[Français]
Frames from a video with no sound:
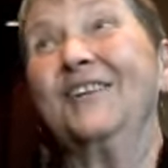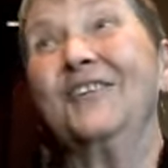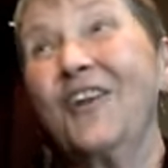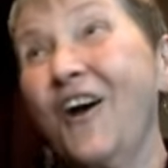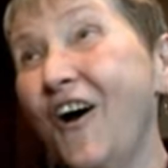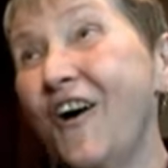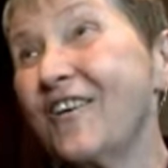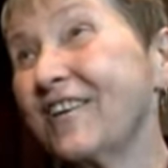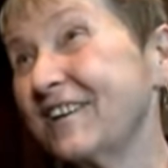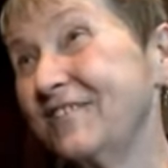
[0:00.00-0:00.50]

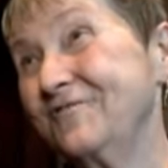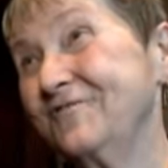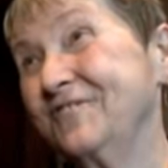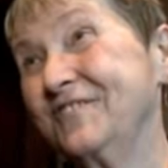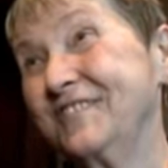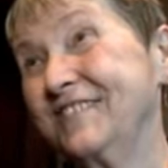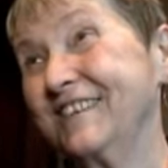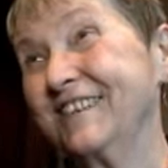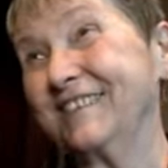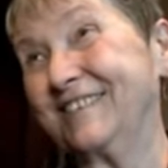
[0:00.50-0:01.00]
Leur
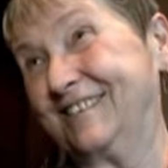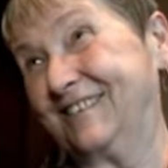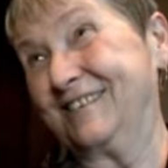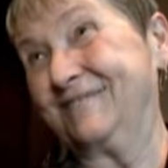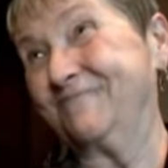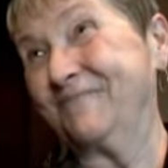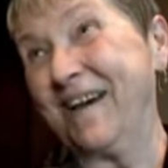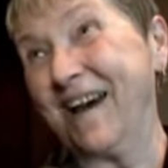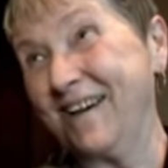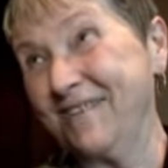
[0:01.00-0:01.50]
réussite,
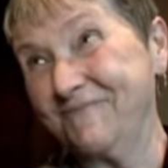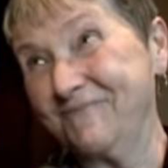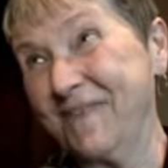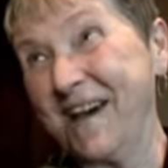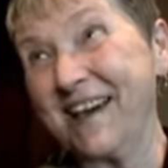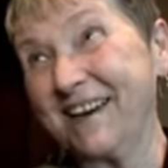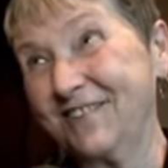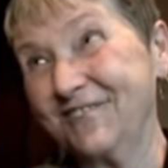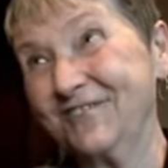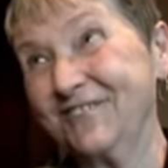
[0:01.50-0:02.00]
c'est ma,
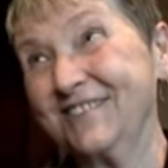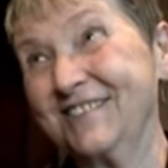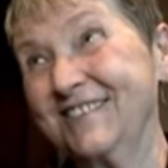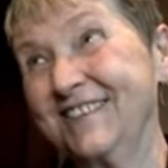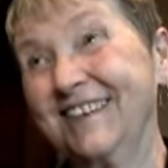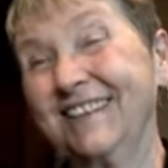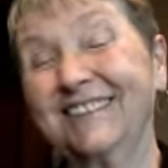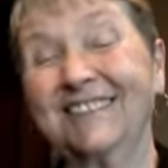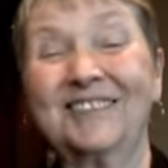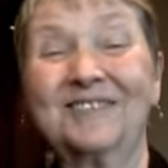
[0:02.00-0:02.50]

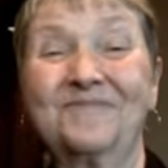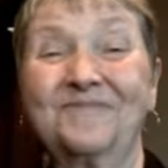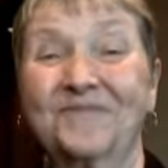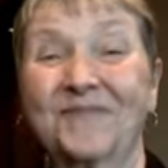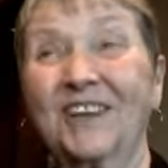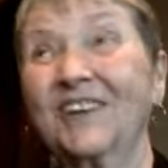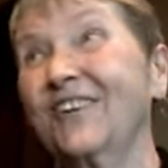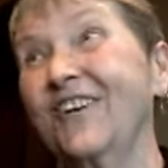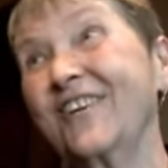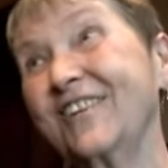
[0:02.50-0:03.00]
réussite.
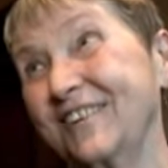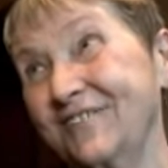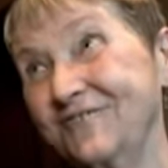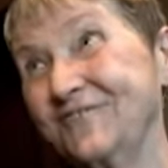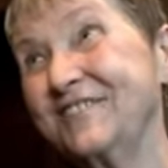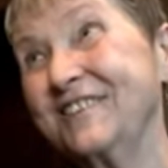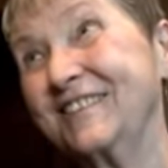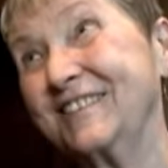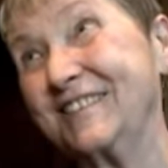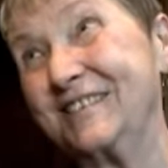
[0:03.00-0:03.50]
Leur
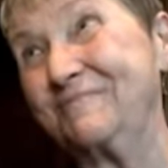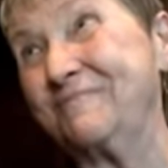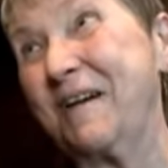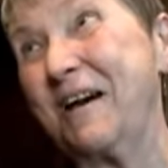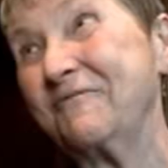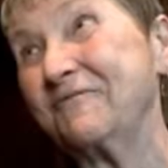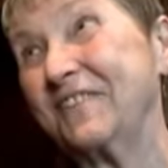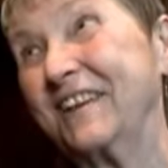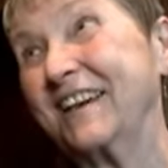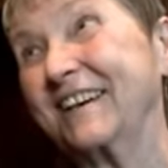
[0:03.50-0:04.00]
réussite, c'est
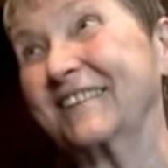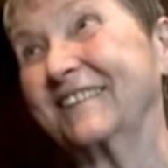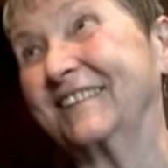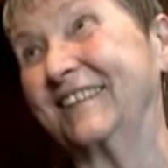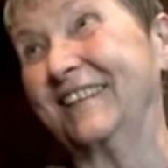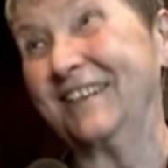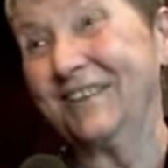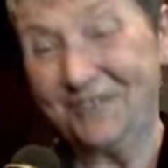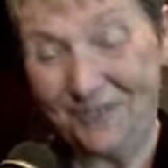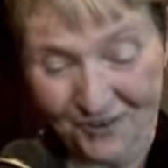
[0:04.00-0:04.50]
ma
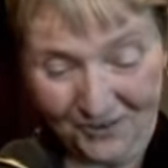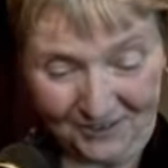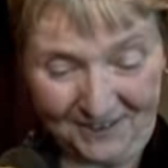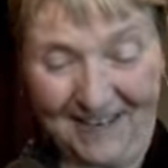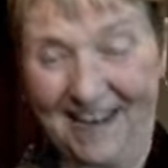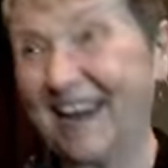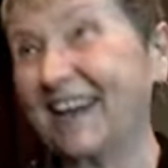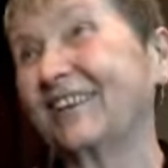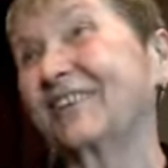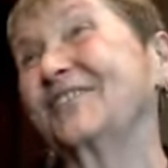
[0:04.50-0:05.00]
fierté,
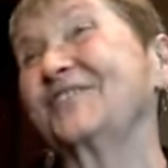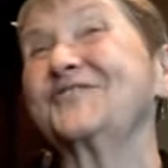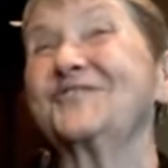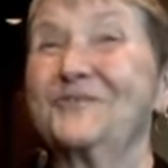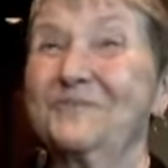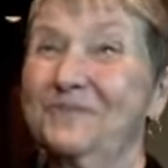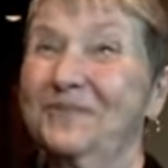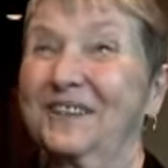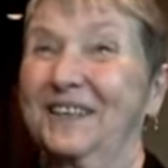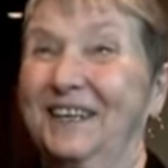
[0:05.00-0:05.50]
autant que
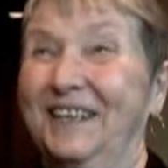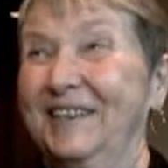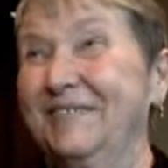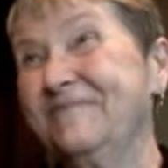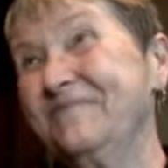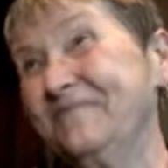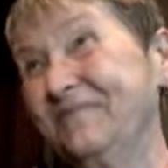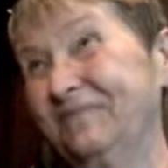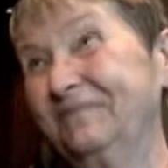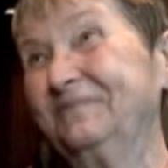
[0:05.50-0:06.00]
ce prix.
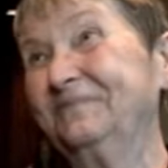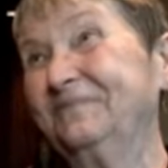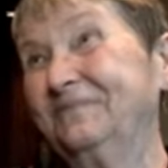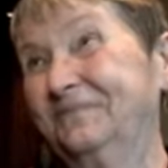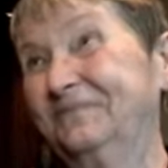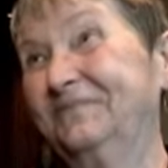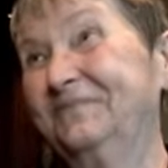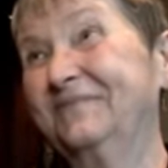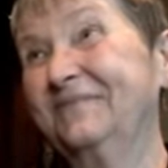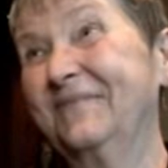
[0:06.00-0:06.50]

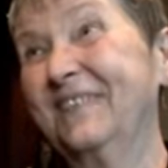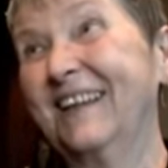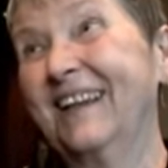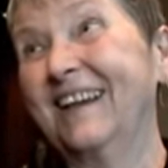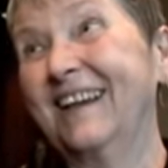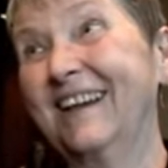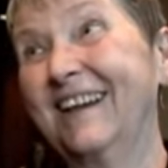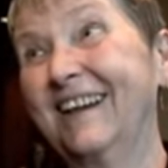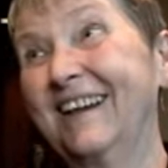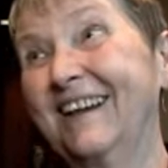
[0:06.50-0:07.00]
Vous prenez
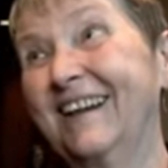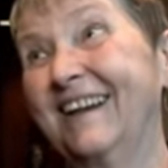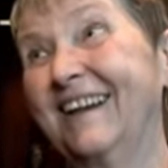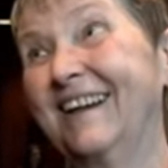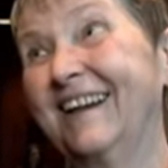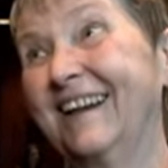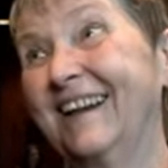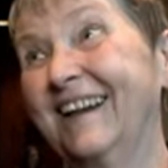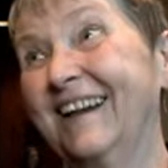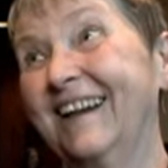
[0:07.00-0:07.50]
votre
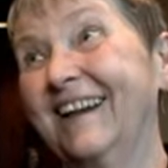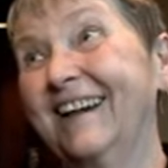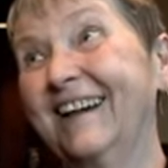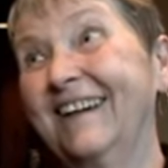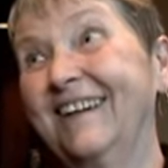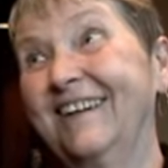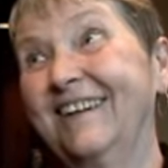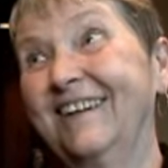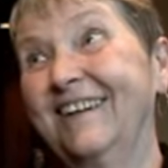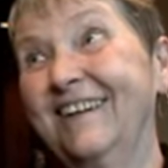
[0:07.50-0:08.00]
retraite euh, sous
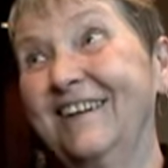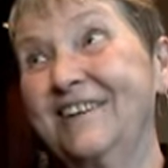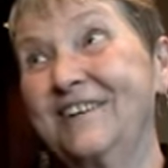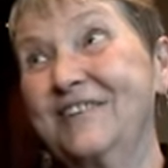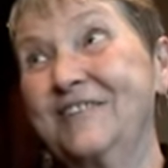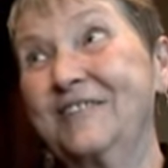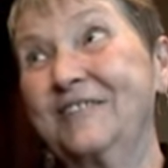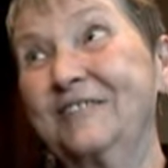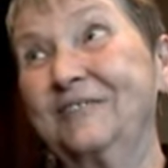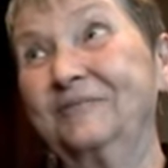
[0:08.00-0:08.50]
peu. Comment
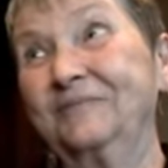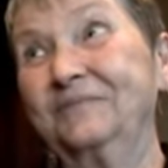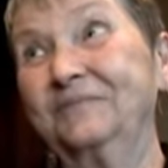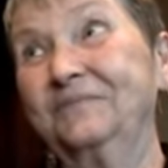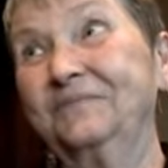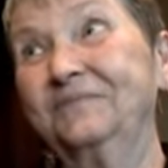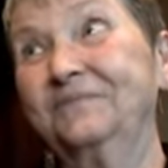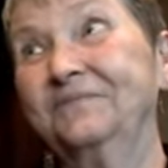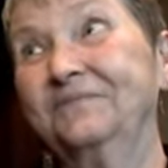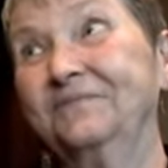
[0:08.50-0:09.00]
allez-vous
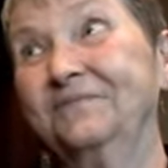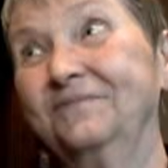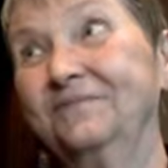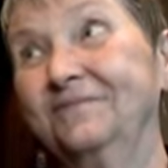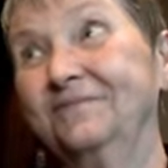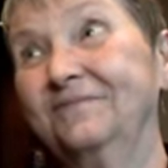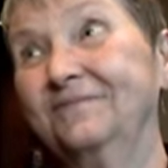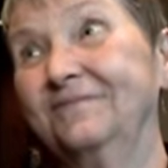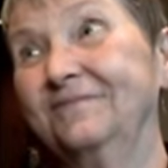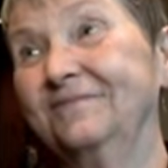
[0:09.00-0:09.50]
maintenir vos
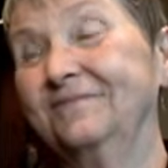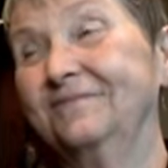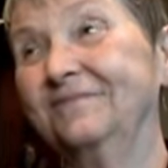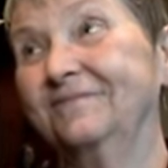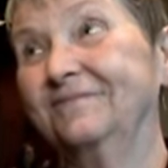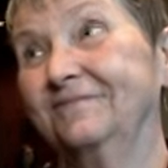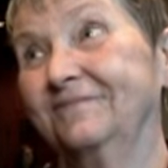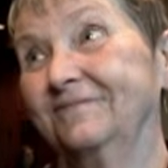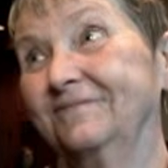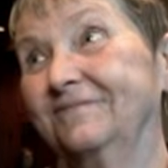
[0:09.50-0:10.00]
liens
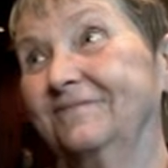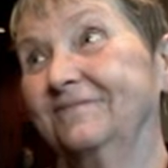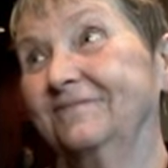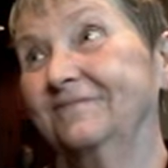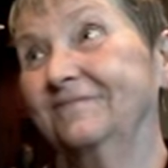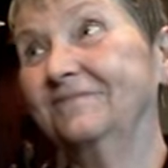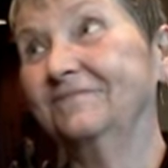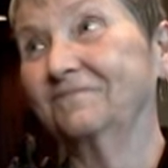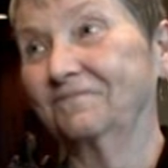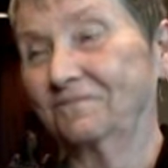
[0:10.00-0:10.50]
avec LUCO?